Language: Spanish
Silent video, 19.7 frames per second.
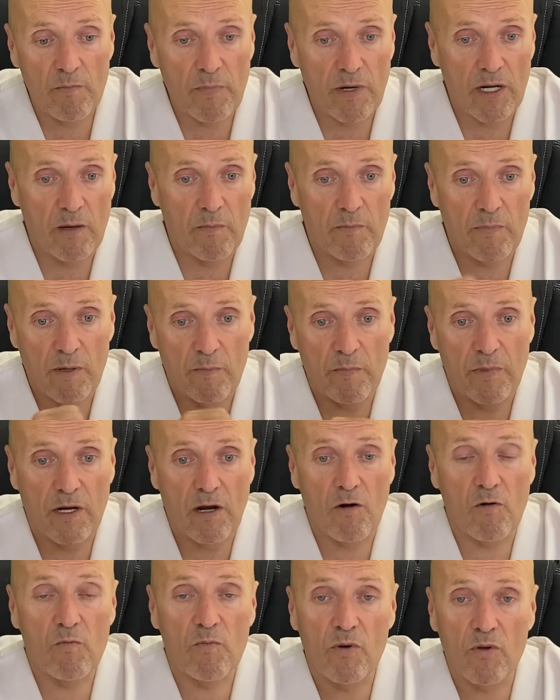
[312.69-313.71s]
para
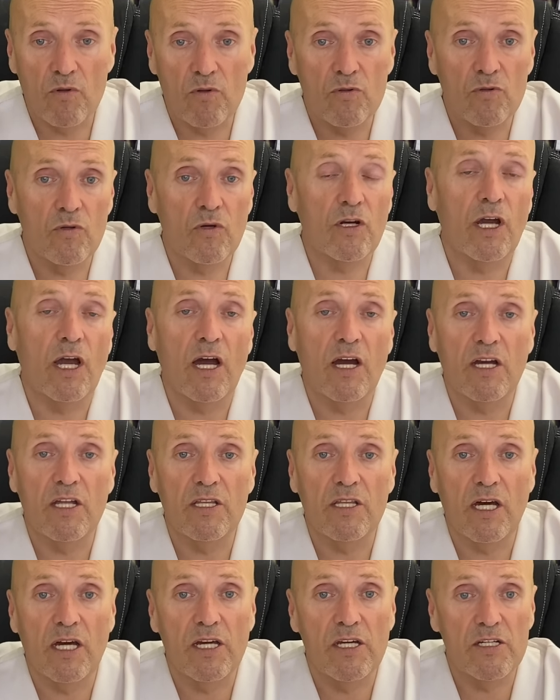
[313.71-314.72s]
preparar un producto que
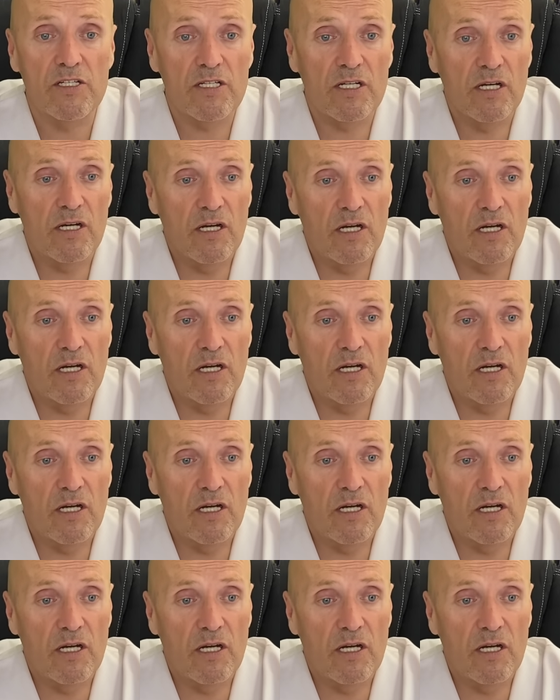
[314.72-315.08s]
agitáis